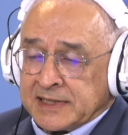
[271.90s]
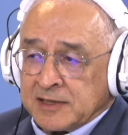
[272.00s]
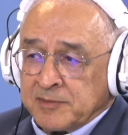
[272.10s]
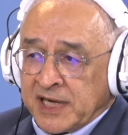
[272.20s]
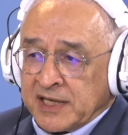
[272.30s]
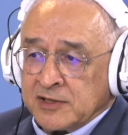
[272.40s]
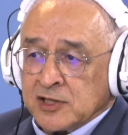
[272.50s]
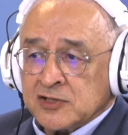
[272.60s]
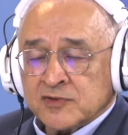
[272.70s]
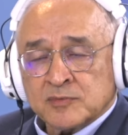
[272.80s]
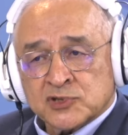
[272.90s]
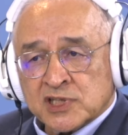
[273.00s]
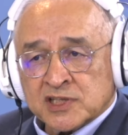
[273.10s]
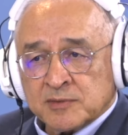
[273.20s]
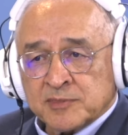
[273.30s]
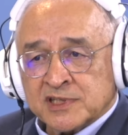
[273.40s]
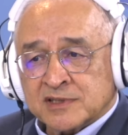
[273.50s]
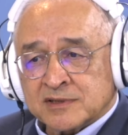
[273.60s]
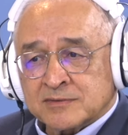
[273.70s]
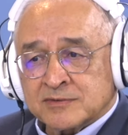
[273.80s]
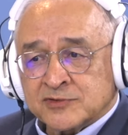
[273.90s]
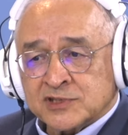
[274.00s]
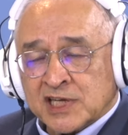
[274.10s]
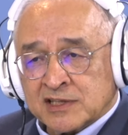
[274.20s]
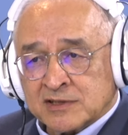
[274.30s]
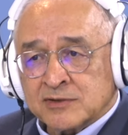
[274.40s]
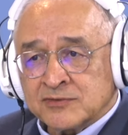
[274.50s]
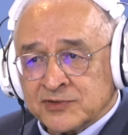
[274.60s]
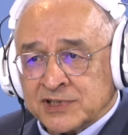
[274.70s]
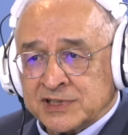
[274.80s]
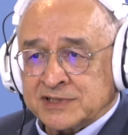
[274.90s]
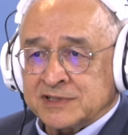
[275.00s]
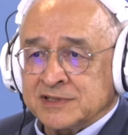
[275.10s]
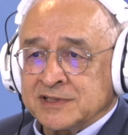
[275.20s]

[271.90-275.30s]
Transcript: Também nós vamos certamente com vontade de ouvir